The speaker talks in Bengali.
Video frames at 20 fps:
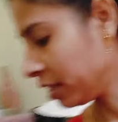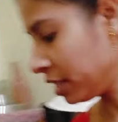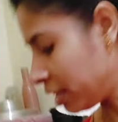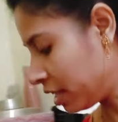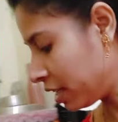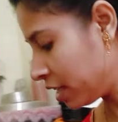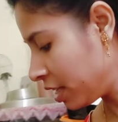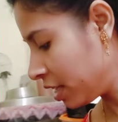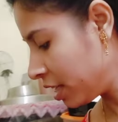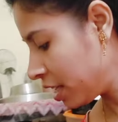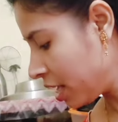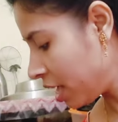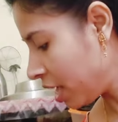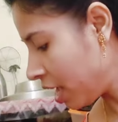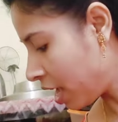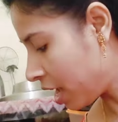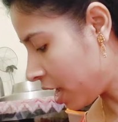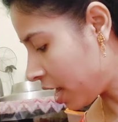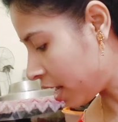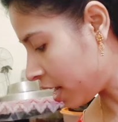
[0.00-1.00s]
ঠিক আছে
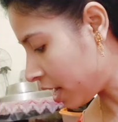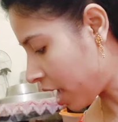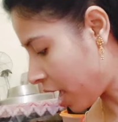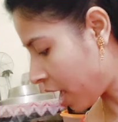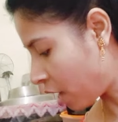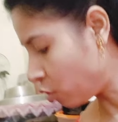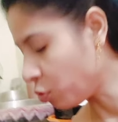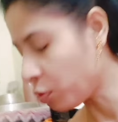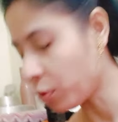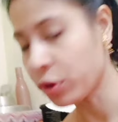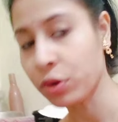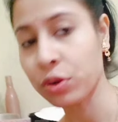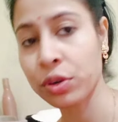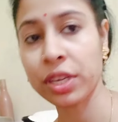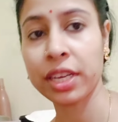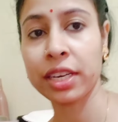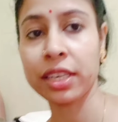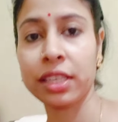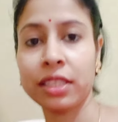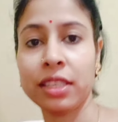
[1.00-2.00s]
আর আলু
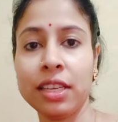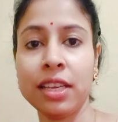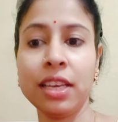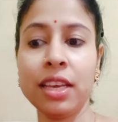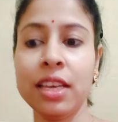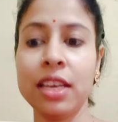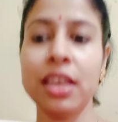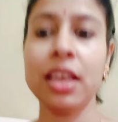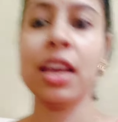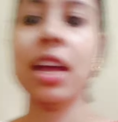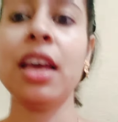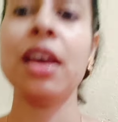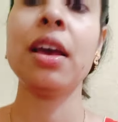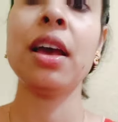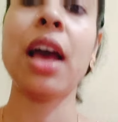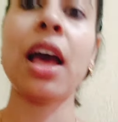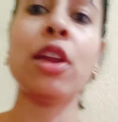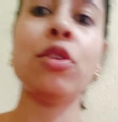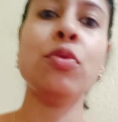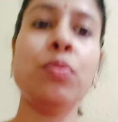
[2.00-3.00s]
পটল কেটেছি
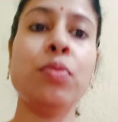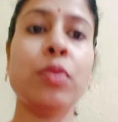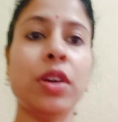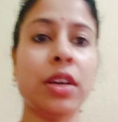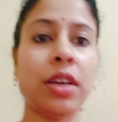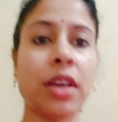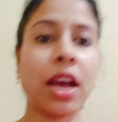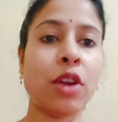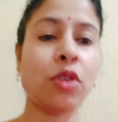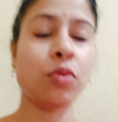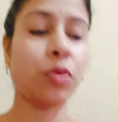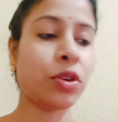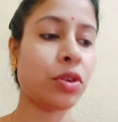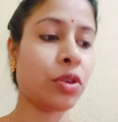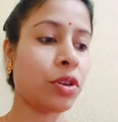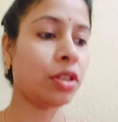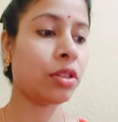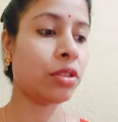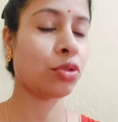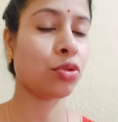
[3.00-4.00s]
আলু
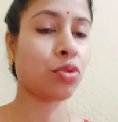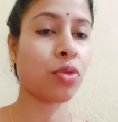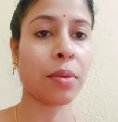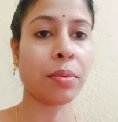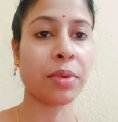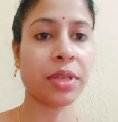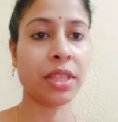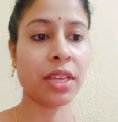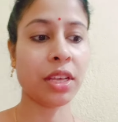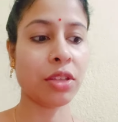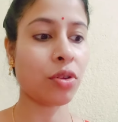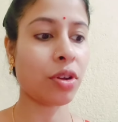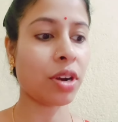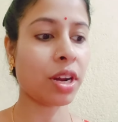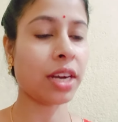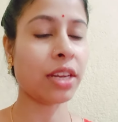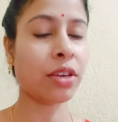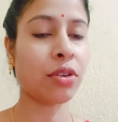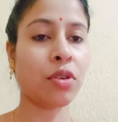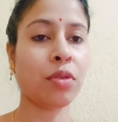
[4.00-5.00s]
আলু পটলের সোয়াবিন
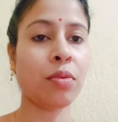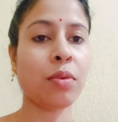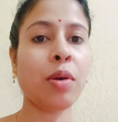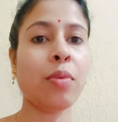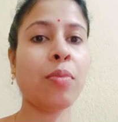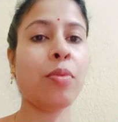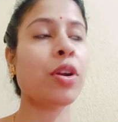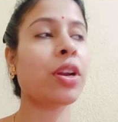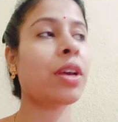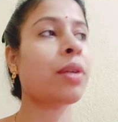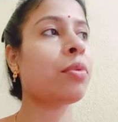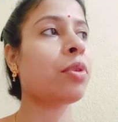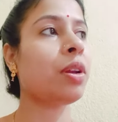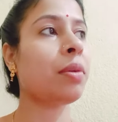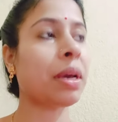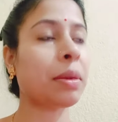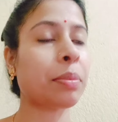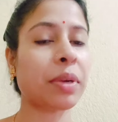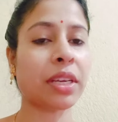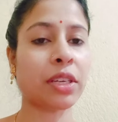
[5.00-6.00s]
দিয়ে তরকারি করব
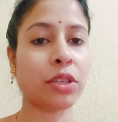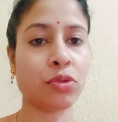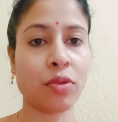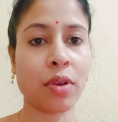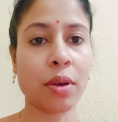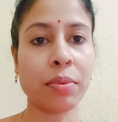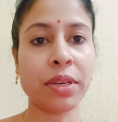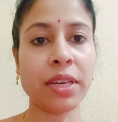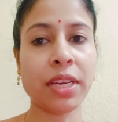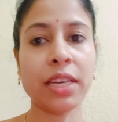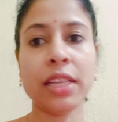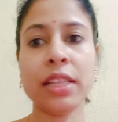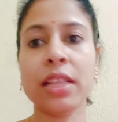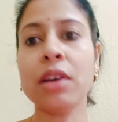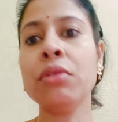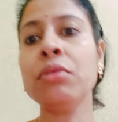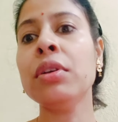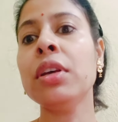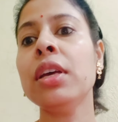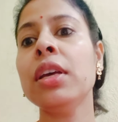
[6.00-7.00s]
বরকে বললাম এক প্যাকেট সোয়াবিন
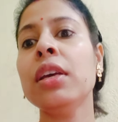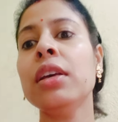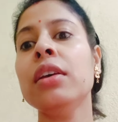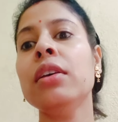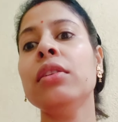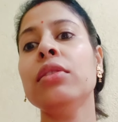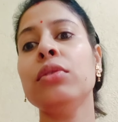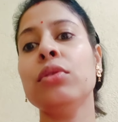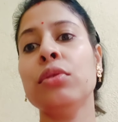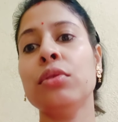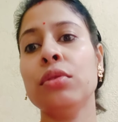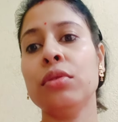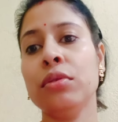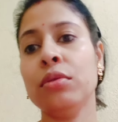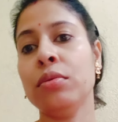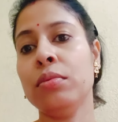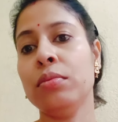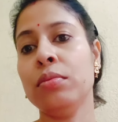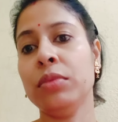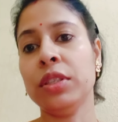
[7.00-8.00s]
এনে দাও তো
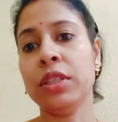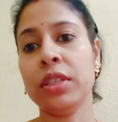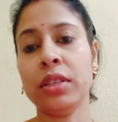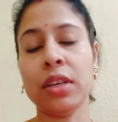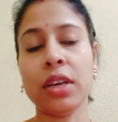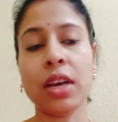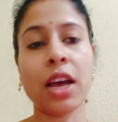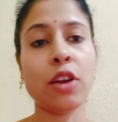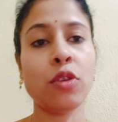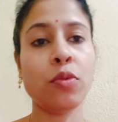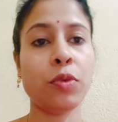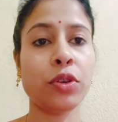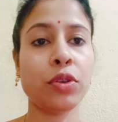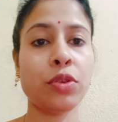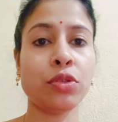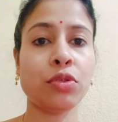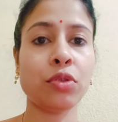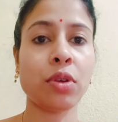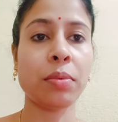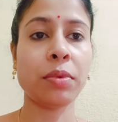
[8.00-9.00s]

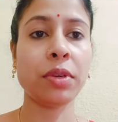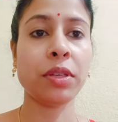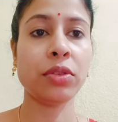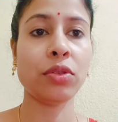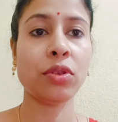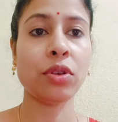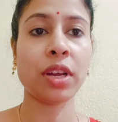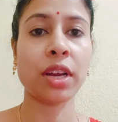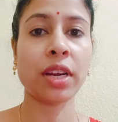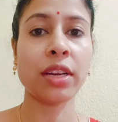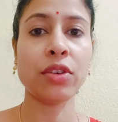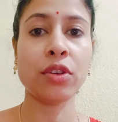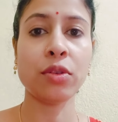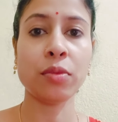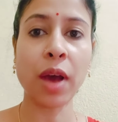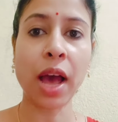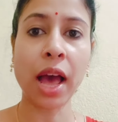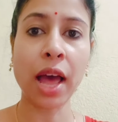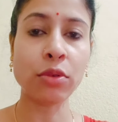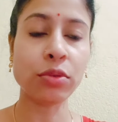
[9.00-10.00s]
আলু পটল সোয়াবিন
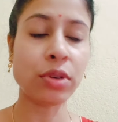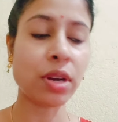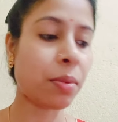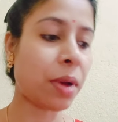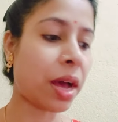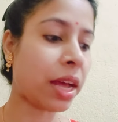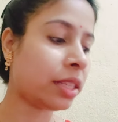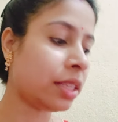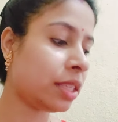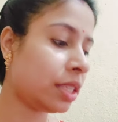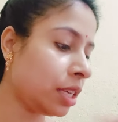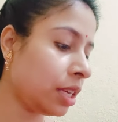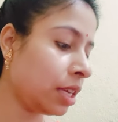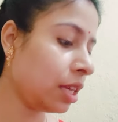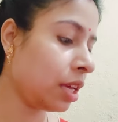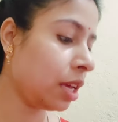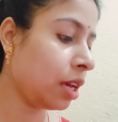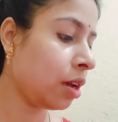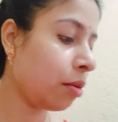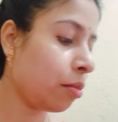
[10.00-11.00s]
তরকারি করব আলুটা
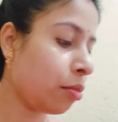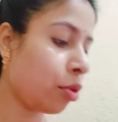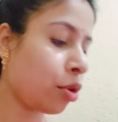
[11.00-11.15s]
ভাজছি